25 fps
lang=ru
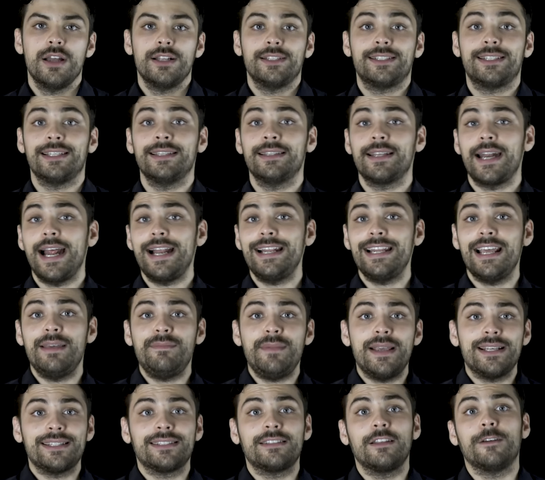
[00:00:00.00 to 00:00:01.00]
Центральное
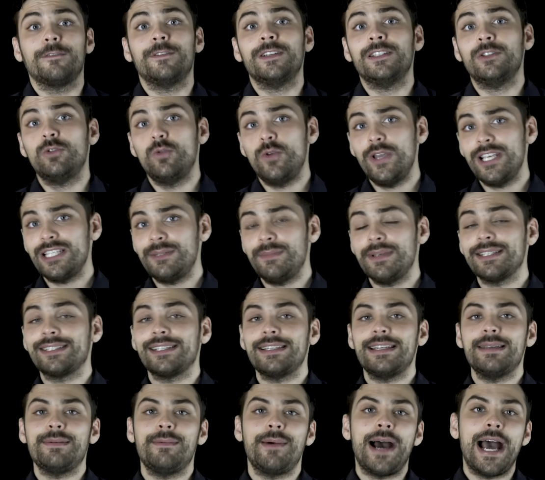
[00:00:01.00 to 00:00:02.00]
место в индуизме
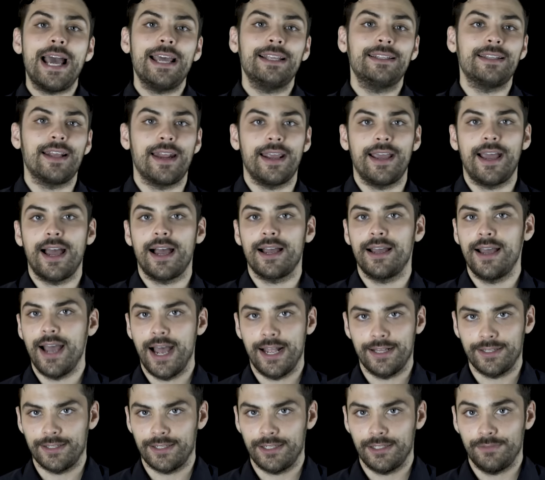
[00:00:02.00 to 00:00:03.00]
занимает река
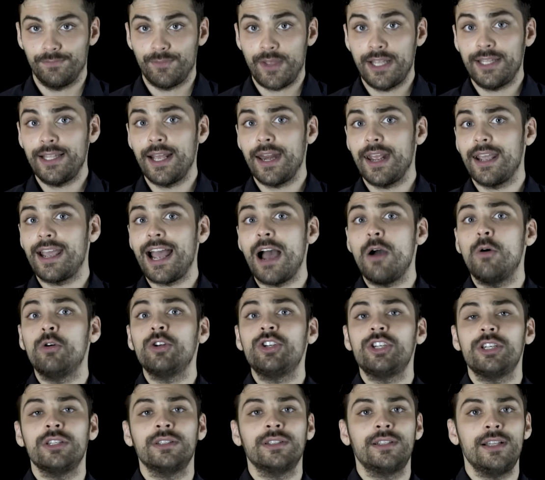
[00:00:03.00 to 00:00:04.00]
Ганг. Эта река
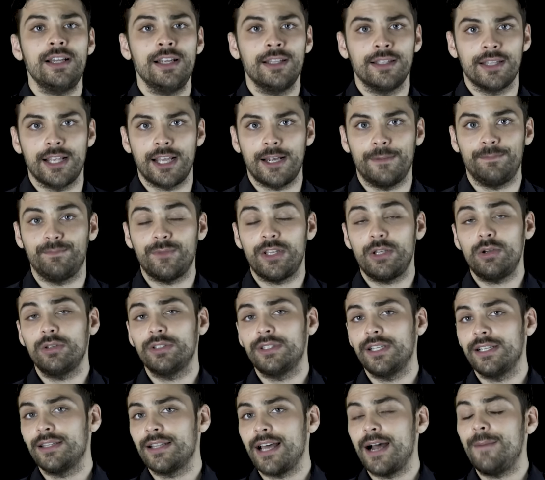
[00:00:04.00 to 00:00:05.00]
очень длинная, ее
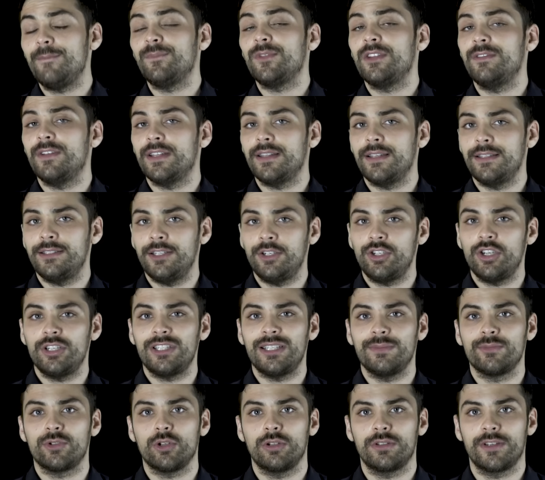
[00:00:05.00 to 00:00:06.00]
длина
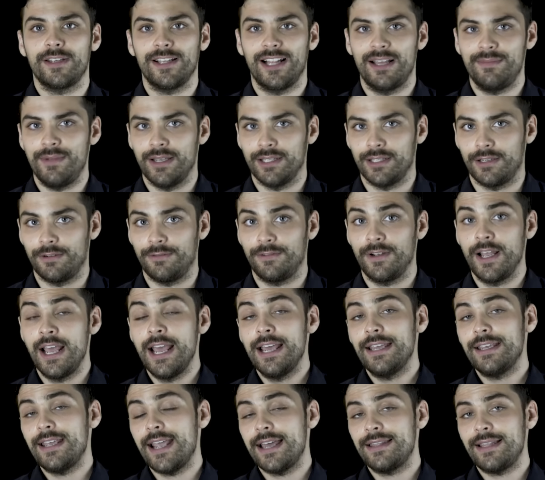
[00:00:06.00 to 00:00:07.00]
2700 километров,
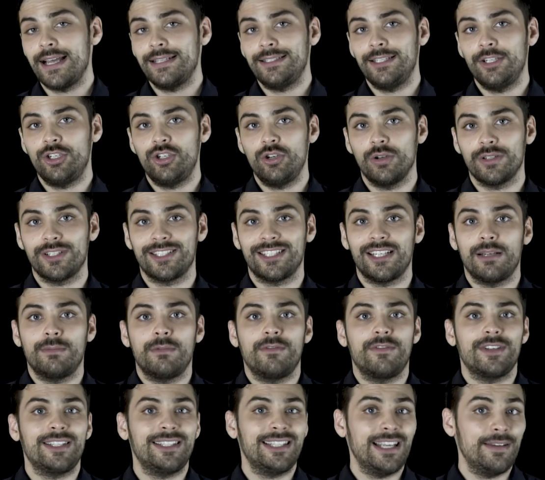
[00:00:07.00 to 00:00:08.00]
и она течет с
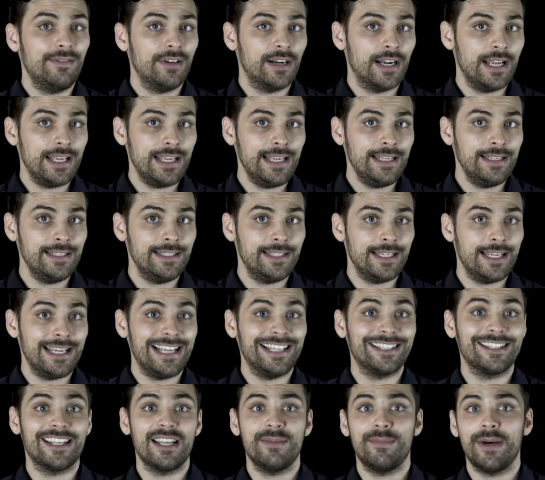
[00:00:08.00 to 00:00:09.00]
самого севера Индии
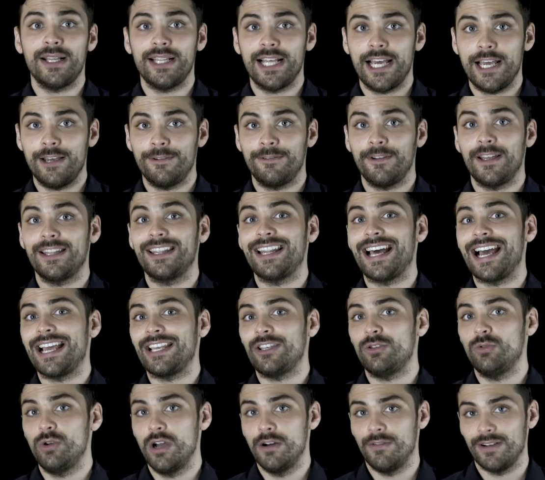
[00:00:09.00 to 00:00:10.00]
из Гималаев на
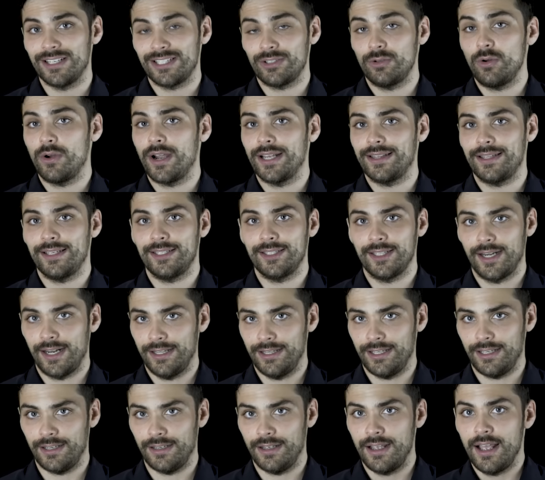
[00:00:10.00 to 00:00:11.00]
юго-восток этой
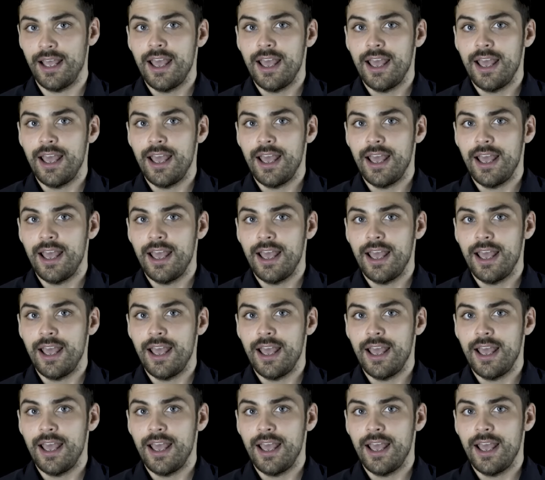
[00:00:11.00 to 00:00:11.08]
страны.